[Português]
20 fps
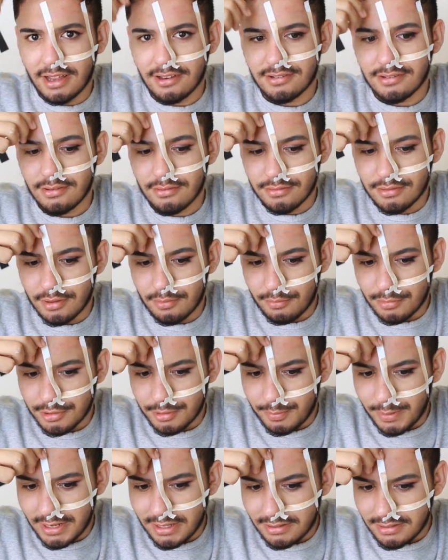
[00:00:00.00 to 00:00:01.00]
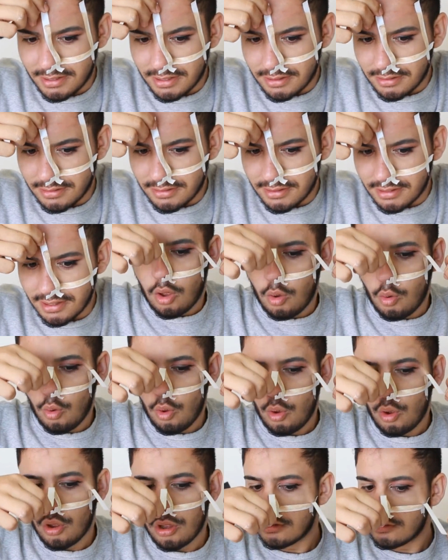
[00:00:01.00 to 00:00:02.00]
Acho que não estão muito parecidas.
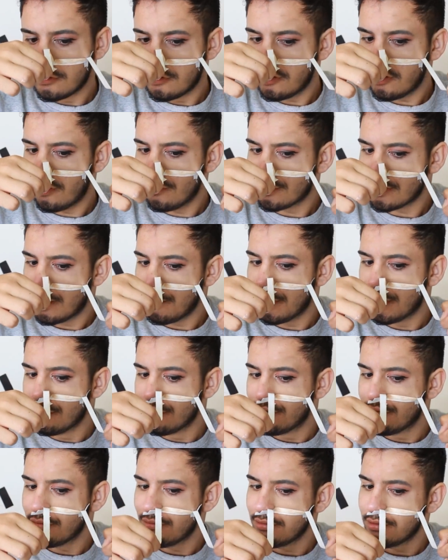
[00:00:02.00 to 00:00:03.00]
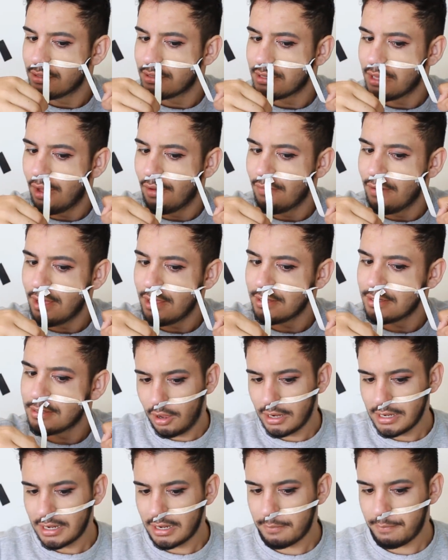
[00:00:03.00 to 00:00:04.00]
Uh, tirar uns cabelos junto, talvez.
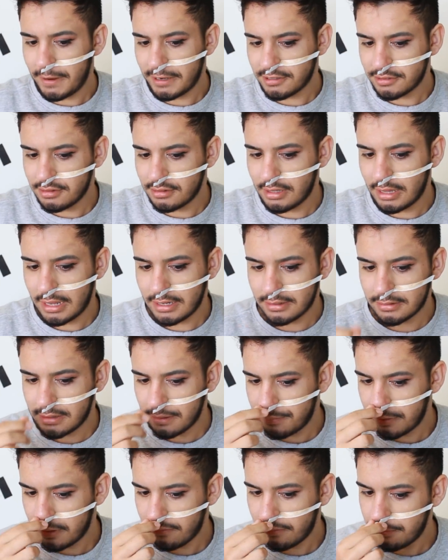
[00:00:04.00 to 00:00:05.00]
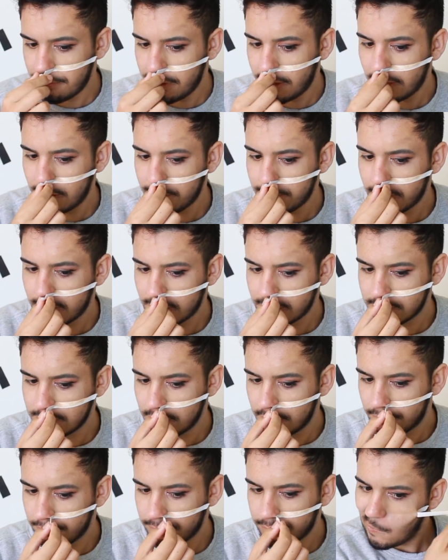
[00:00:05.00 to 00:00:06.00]
Olha, na parte do nariz dá pra ver bem a
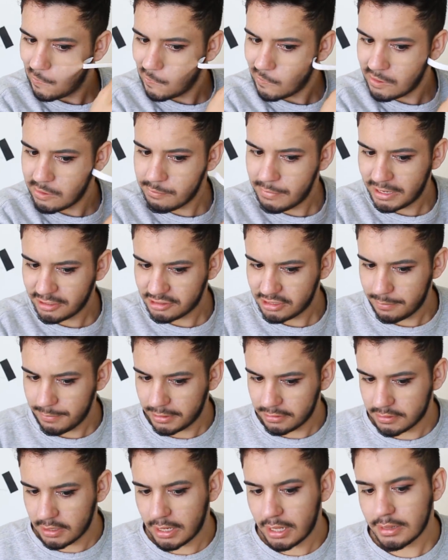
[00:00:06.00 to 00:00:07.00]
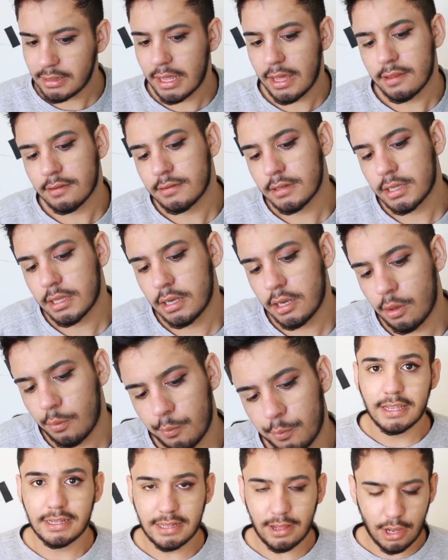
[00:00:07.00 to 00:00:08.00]
marcação. E embaixo também, só na testa que
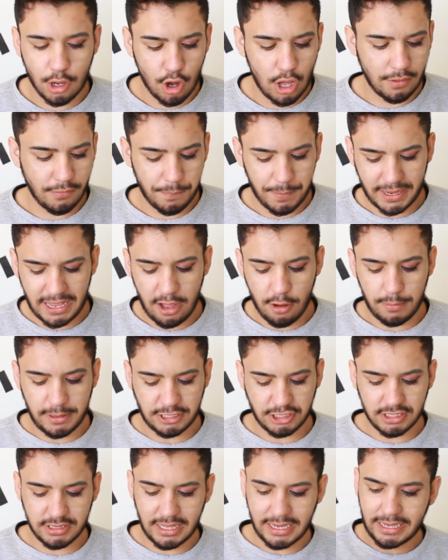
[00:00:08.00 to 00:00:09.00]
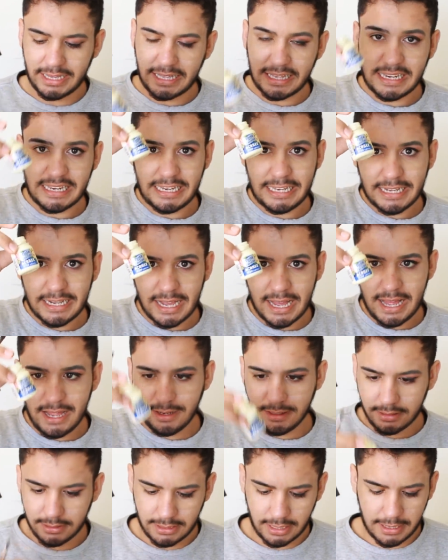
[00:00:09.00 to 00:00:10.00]
não. Então agora eu vou pegar uma tinta
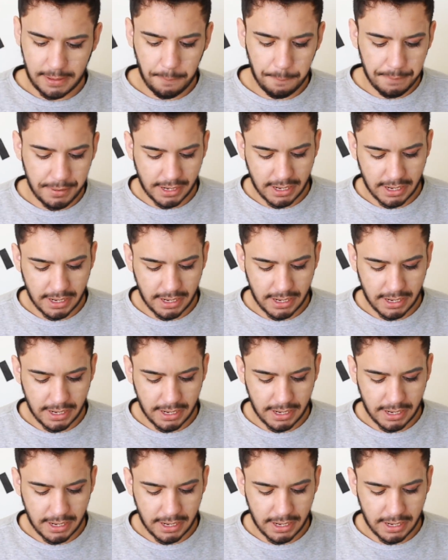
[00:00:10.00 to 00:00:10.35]
acrílica, entendeu?